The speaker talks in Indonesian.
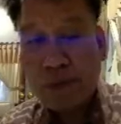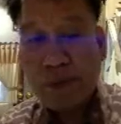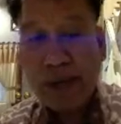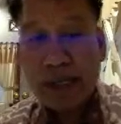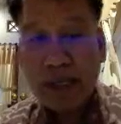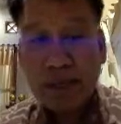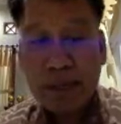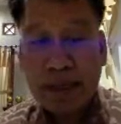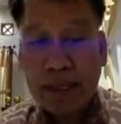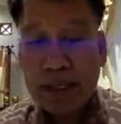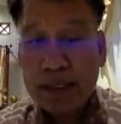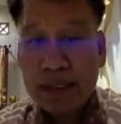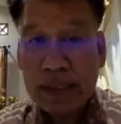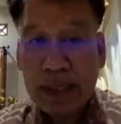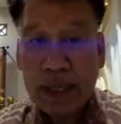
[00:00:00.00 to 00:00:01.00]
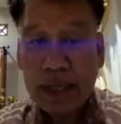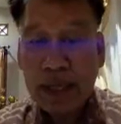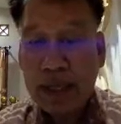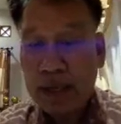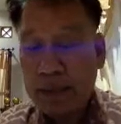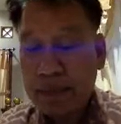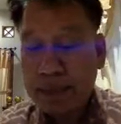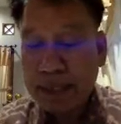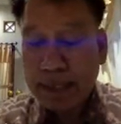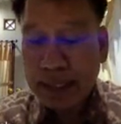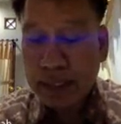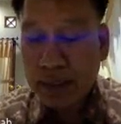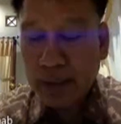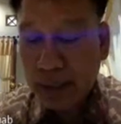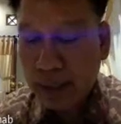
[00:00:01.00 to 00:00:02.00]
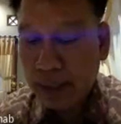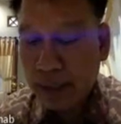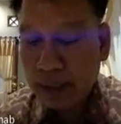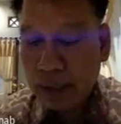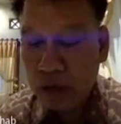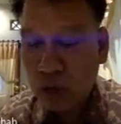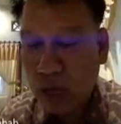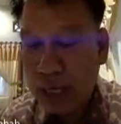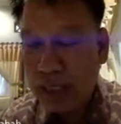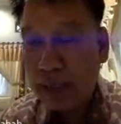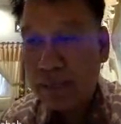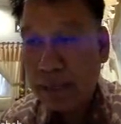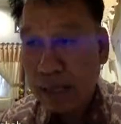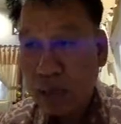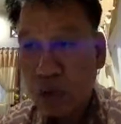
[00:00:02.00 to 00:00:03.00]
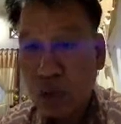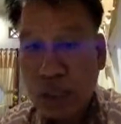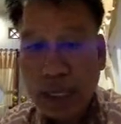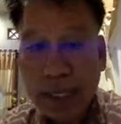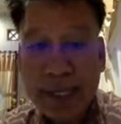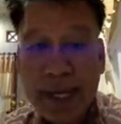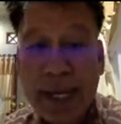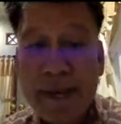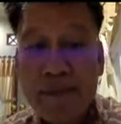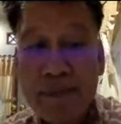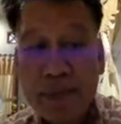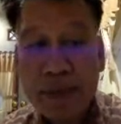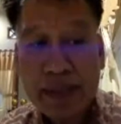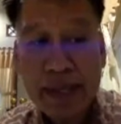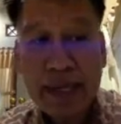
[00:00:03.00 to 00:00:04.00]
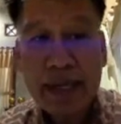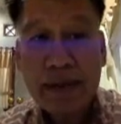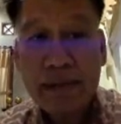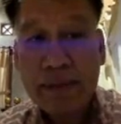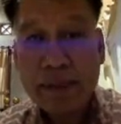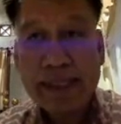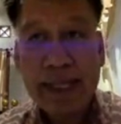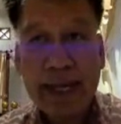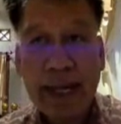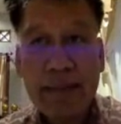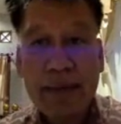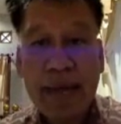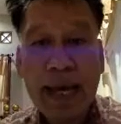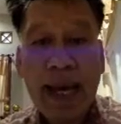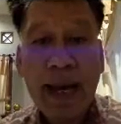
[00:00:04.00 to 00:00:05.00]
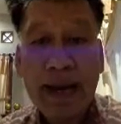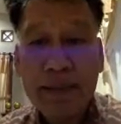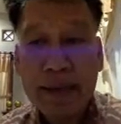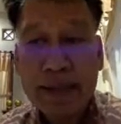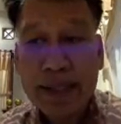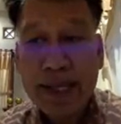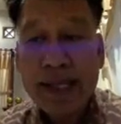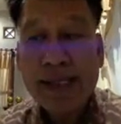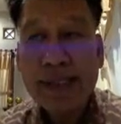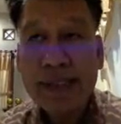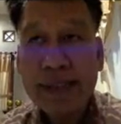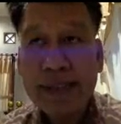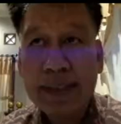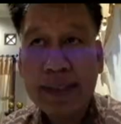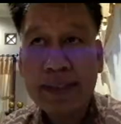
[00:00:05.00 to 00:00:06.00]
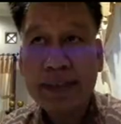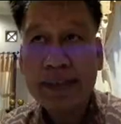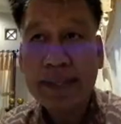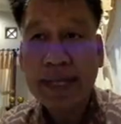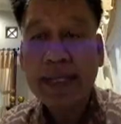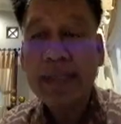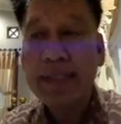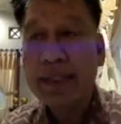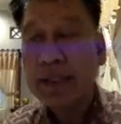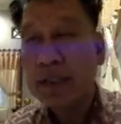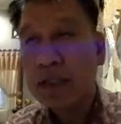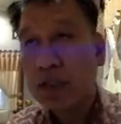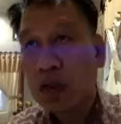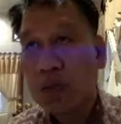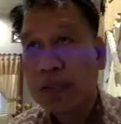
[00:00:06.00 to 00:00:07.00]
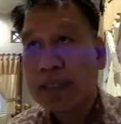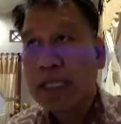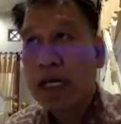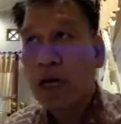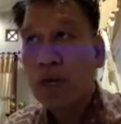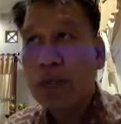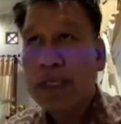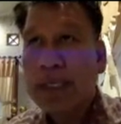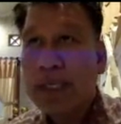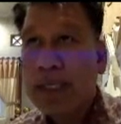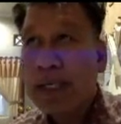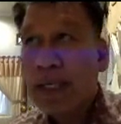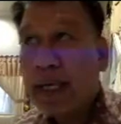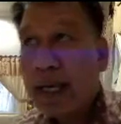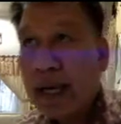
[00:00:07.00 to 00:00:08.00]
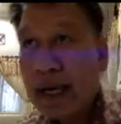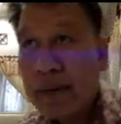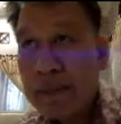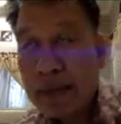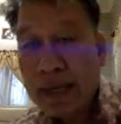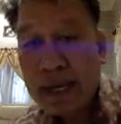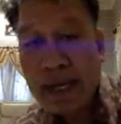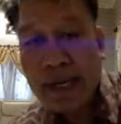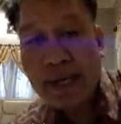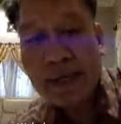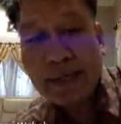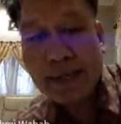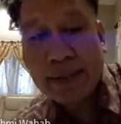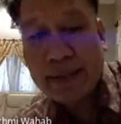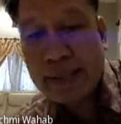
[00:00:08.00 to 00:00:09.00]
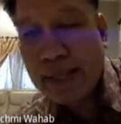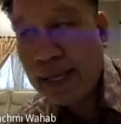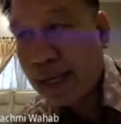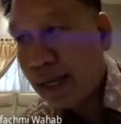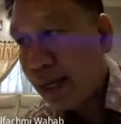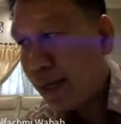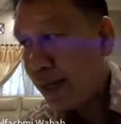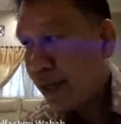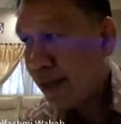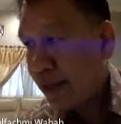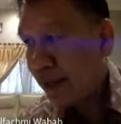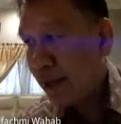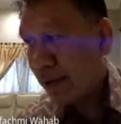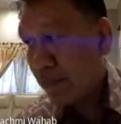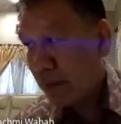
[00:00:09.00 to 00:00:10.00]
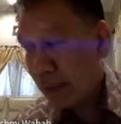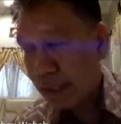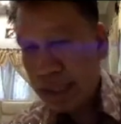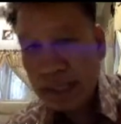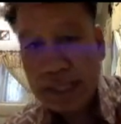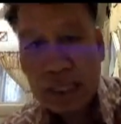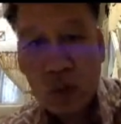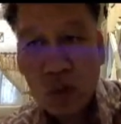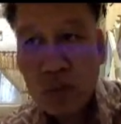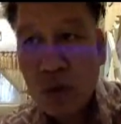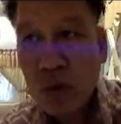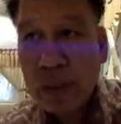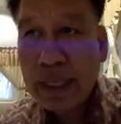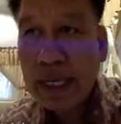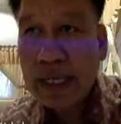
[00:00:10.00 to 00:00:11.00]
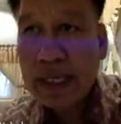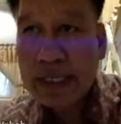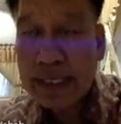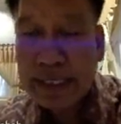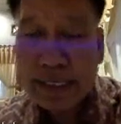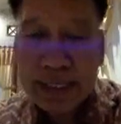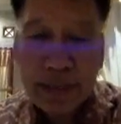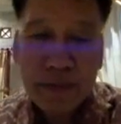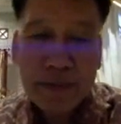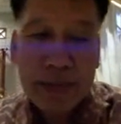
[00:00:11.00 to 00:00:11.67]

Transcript: marker pada uh, penyakit uh, kanker paru juga ada, ya BCR-ABL namanya, itu ya untuk mengetahui apakah dia menderita tumor yang sensitif